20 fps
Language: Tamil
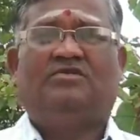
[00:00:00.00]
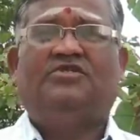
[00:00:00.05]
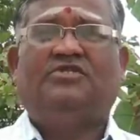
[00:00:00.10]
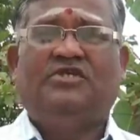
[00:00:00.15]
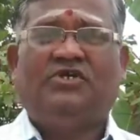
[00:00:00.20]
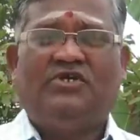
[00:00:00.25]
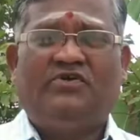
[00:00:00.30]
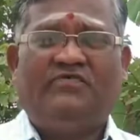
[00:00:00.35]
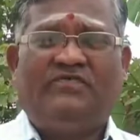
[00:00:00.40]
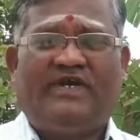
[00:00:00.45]

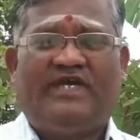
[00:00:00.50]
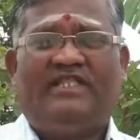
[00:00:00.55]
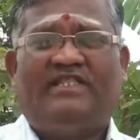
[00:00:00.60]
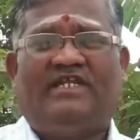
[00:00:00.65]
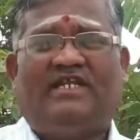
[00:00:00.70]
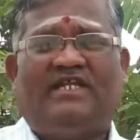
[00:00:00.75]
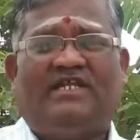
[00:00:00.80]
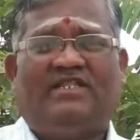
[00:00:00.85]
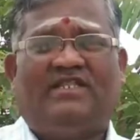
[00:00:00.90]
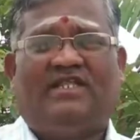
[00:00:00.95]
சிறு
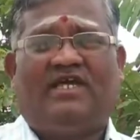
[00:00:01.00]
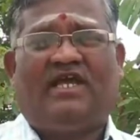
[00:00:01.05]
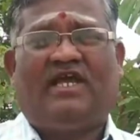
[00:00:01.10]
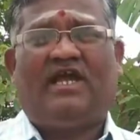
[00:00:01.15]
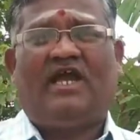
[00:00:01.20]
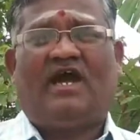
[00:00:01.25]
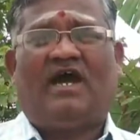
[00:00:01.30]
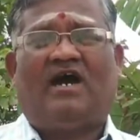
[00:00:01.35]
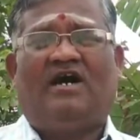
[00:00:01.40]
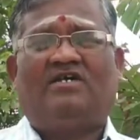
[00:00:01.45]
வயதிலிருந்தே
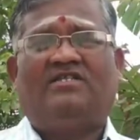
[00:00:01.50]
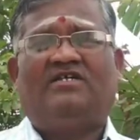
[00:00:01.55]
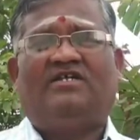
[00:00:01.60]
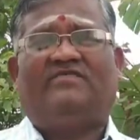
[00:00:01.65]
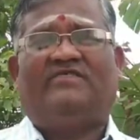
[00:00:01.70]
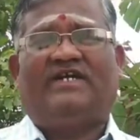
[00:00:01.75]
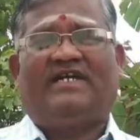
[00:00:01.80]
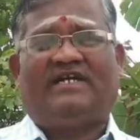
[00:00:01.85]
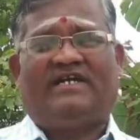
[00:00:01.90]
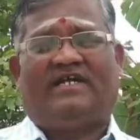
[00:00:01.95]

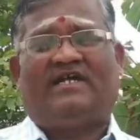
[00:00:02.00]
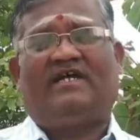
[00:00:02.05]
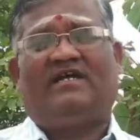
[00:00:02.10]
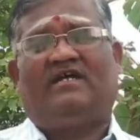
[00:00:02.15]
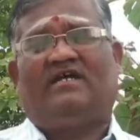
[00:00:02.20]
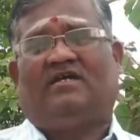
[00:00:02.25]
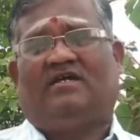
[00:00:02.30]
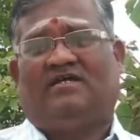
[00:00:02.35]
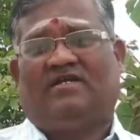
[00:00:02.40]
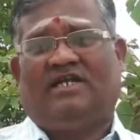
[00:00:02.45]
ஆதரவற்ற
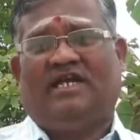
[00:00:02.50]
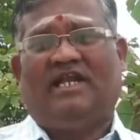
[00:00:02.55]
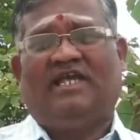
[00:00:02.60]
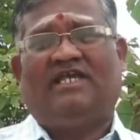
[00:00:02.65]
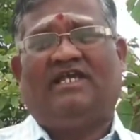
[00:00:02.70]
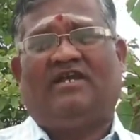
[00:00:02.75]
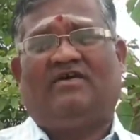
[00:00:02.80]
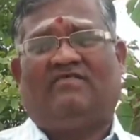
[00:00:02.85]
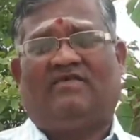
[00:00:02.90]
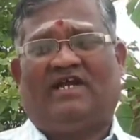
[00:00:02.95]

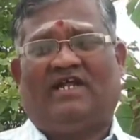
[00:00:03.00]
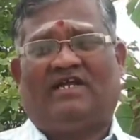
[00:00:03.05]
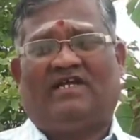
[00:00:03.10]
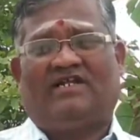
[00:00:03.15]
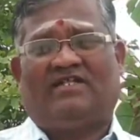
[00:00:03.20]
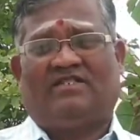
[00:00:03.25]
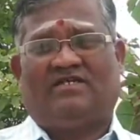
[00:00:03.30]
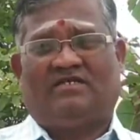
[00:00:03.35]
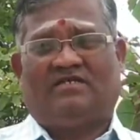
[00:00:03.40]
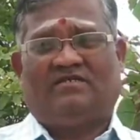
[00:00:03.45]
நிலையில்
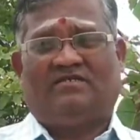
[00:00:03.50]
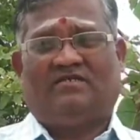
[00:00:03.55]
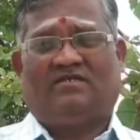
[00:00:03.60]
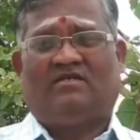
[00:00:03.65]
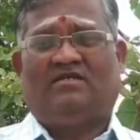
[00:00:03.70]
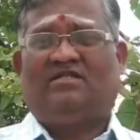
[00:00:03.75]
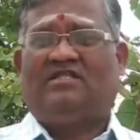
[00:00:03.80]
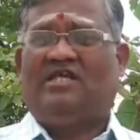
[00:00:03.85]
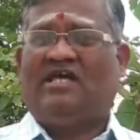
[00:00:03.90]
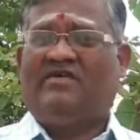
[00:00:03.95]
வளர்கிறது
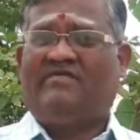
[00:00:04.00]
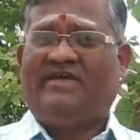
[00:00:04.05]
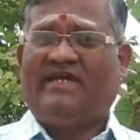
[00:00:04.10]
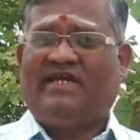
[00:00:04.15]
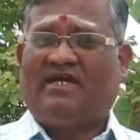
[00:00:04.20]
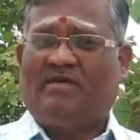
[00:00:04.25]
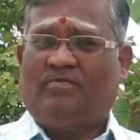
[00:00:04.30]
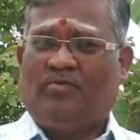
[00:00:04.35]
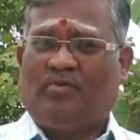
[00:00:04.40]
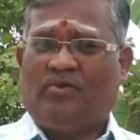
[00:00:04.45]

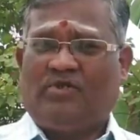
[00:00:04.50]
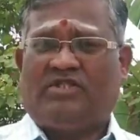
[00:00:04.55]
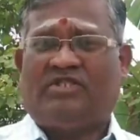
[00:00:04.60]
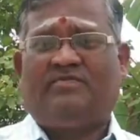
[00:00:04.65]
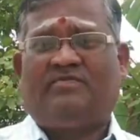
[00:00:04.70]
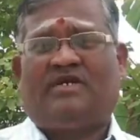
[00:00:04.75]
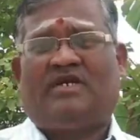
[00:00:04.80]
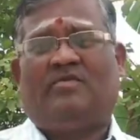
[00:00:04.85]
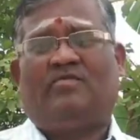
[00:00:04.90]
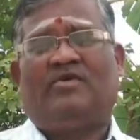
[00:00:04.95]
தேவைகளை
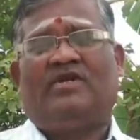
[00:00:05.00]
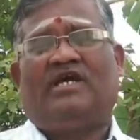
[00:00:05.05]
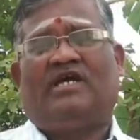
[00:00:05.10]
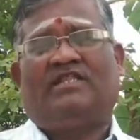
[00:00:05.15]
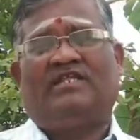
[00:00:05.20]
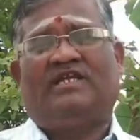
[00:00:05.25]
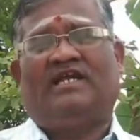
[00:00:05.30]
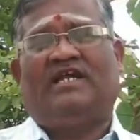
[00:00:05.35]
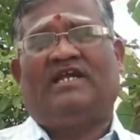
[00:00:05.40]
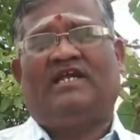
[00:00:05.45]
பூர்த்தி பண்ண
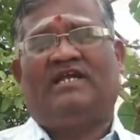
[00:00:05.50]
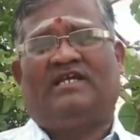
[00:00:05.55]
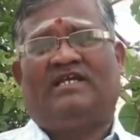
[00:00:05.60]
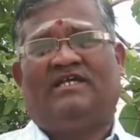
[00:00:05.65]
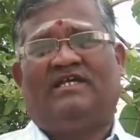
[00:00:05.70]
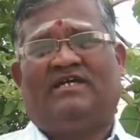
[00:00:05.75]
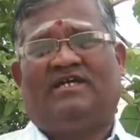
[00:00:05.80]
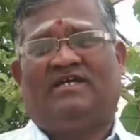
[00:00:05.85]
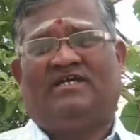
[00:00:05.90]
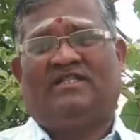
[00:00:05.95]
முடியாத நிலையில்
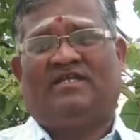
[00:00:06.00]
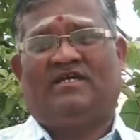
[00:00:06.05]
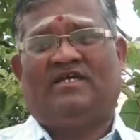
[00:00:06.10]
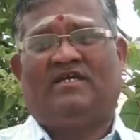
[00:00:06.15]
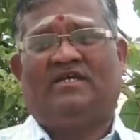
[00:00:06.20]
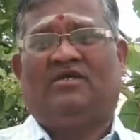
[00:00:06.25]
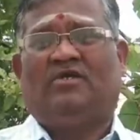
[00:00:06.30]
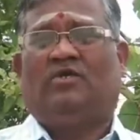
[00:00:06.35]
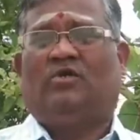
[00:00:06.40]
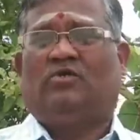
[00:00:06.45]
இருக்கிறது
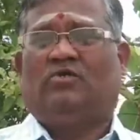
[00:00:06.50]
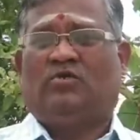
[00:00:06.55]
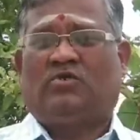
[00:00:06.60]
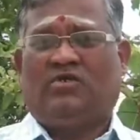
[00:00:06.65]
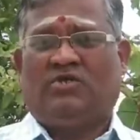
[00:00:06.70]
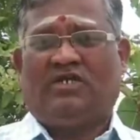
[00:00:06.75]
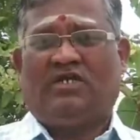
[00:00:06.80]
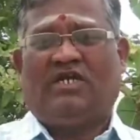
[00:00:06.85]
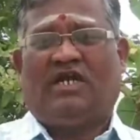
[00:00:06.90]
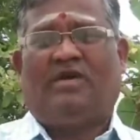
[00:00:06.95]

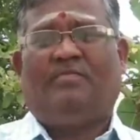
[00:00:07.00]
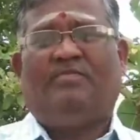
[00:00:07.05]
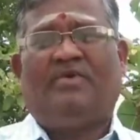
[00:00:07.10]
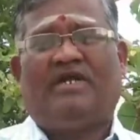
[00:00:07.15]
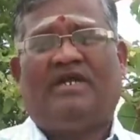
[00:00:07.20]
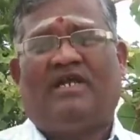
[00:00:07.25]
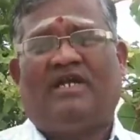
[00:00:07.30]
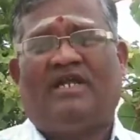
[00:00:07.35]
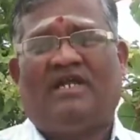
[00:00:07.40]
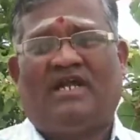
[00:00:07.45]
சுற்றி
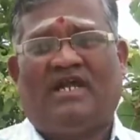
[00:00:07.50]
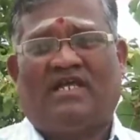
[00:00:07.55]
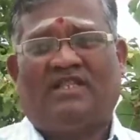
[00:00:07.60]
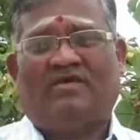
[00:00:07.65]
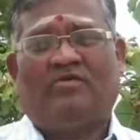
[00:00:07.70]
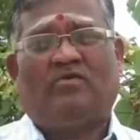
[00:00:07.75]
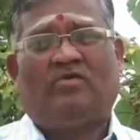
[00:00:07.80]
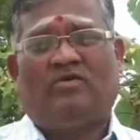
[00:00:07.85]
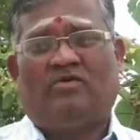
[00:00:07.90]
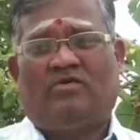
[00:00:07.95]
நண்பர்கள்
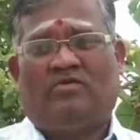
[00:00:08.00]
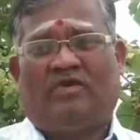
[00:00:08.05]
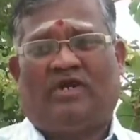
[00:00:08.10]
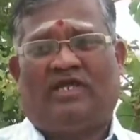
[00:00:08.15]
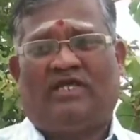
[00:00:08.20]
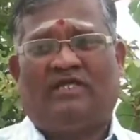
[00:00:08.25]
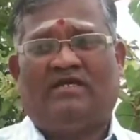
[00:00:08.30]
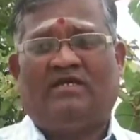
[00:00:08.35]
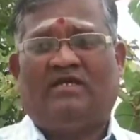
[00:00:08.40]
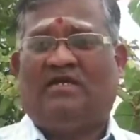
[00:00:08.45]
இல்லாத ஒரு
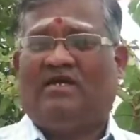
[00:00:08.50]
குறை